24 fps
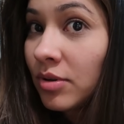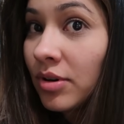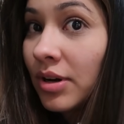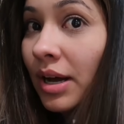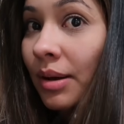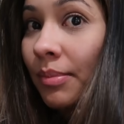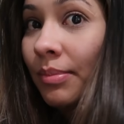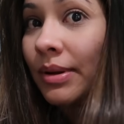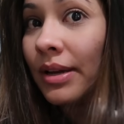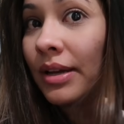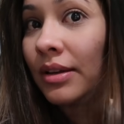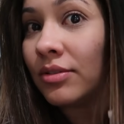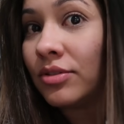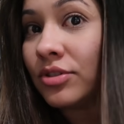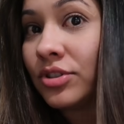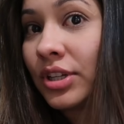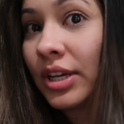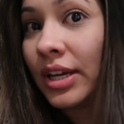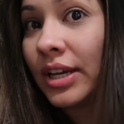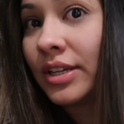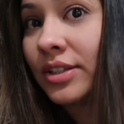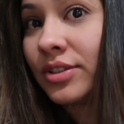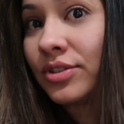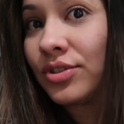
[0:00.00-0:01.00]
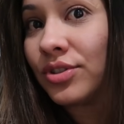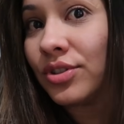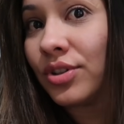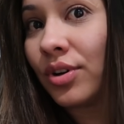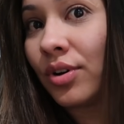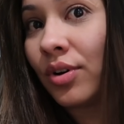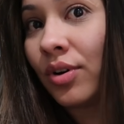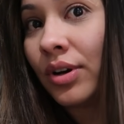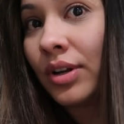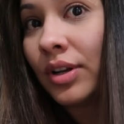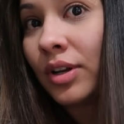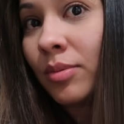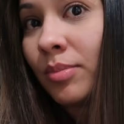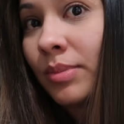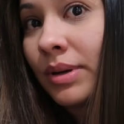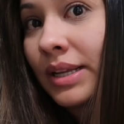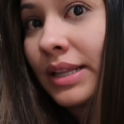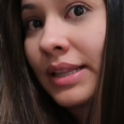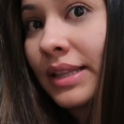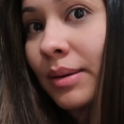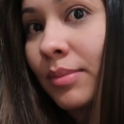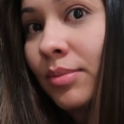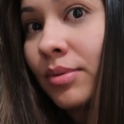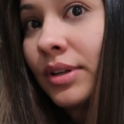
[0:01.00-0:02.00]
o meu cabelo, gente. Olha como
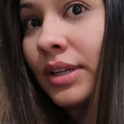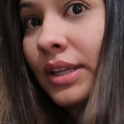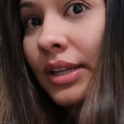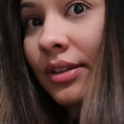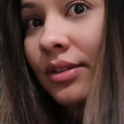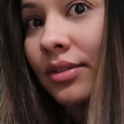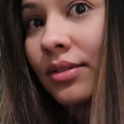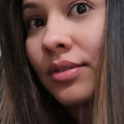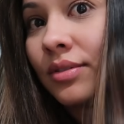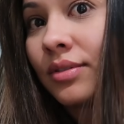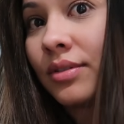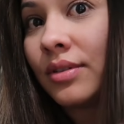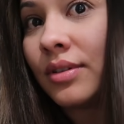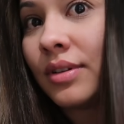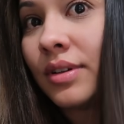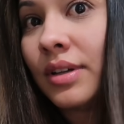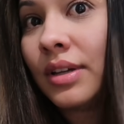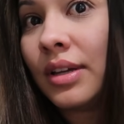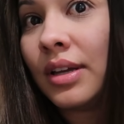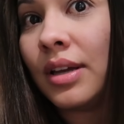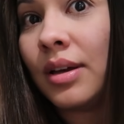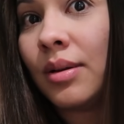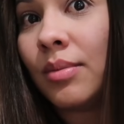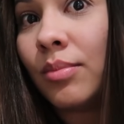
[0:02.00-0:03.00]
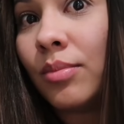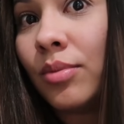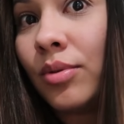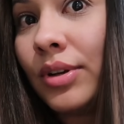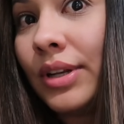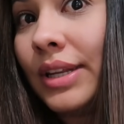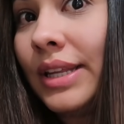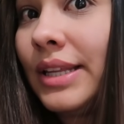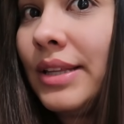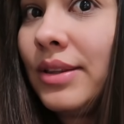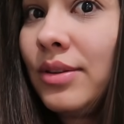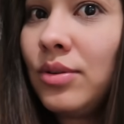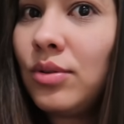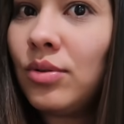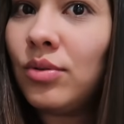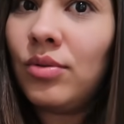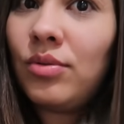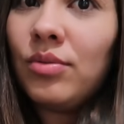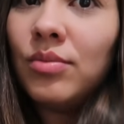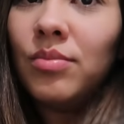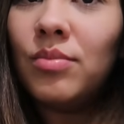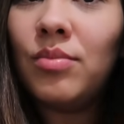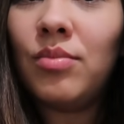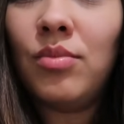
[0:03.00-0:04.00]
ele tá bonito.
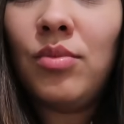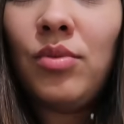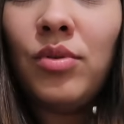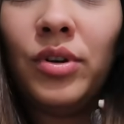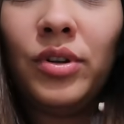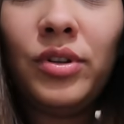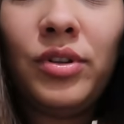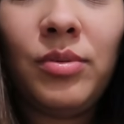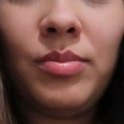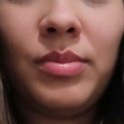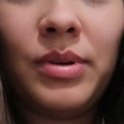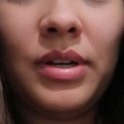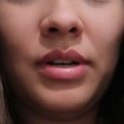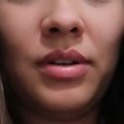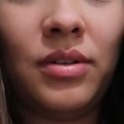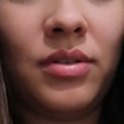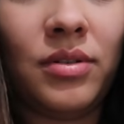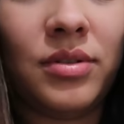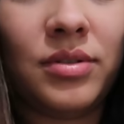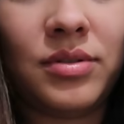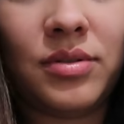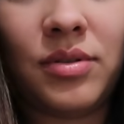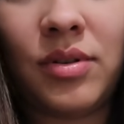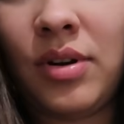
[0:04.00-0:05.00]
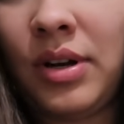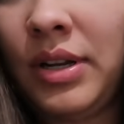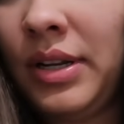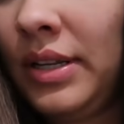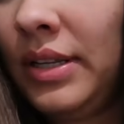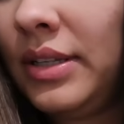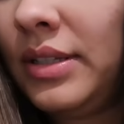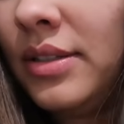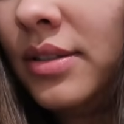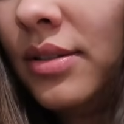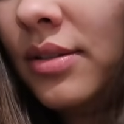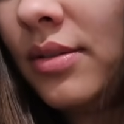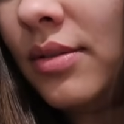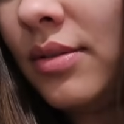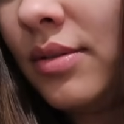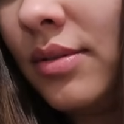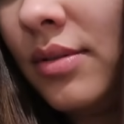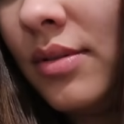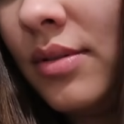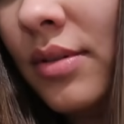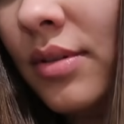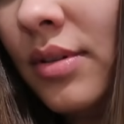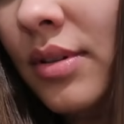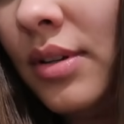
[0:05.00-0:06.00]
Bonito, muito brilhoso. Olha isso.
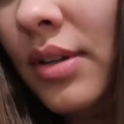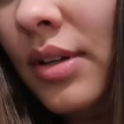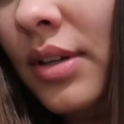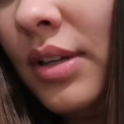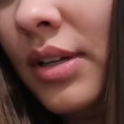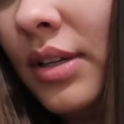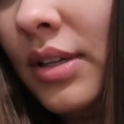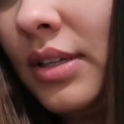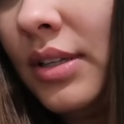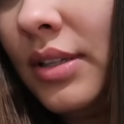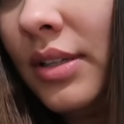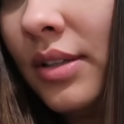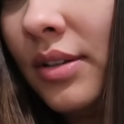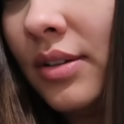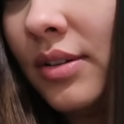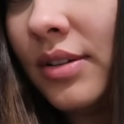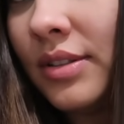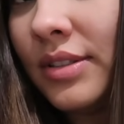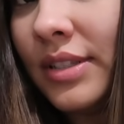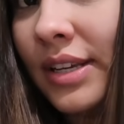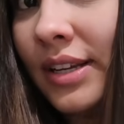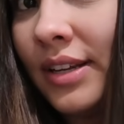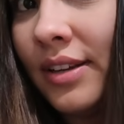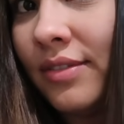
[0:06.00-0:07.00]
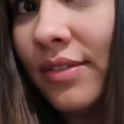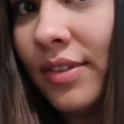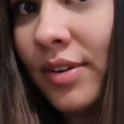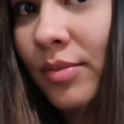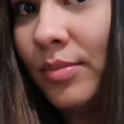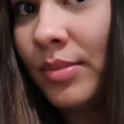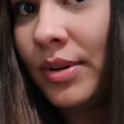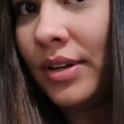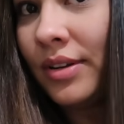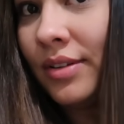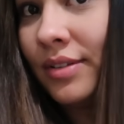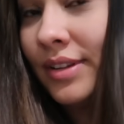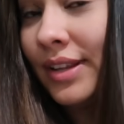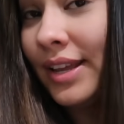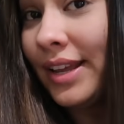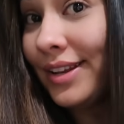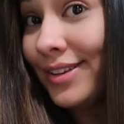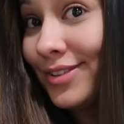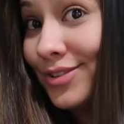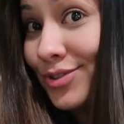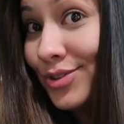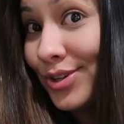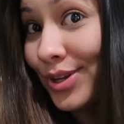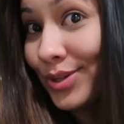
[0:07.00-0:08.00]
Conseguem ver o brilho
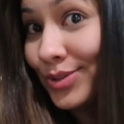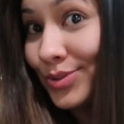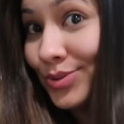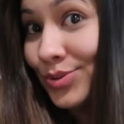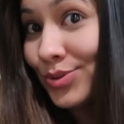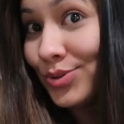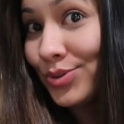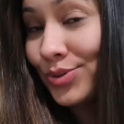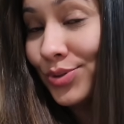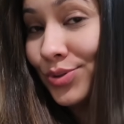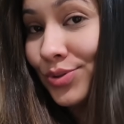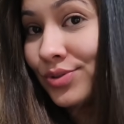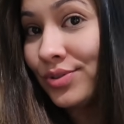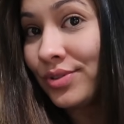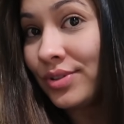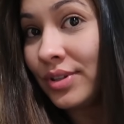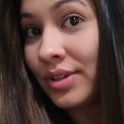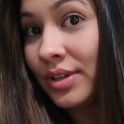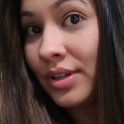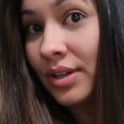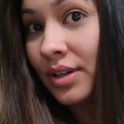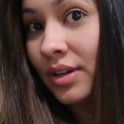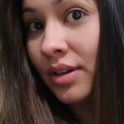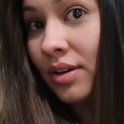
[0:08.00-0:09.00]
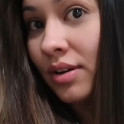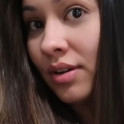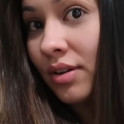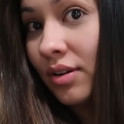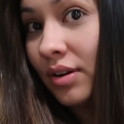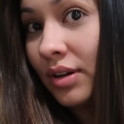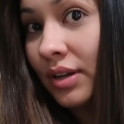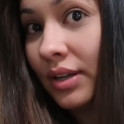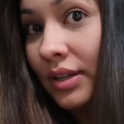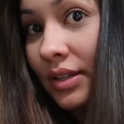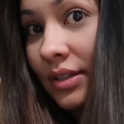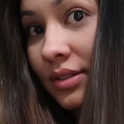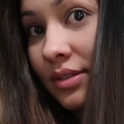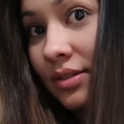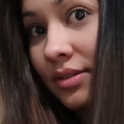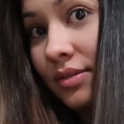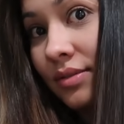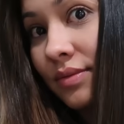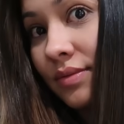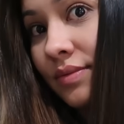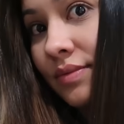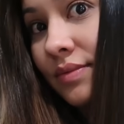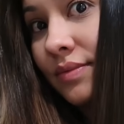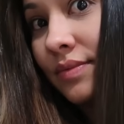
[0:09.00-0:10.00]
dele, gente? Olha
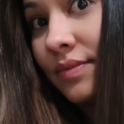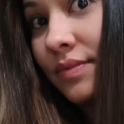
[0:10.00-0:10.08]
isso.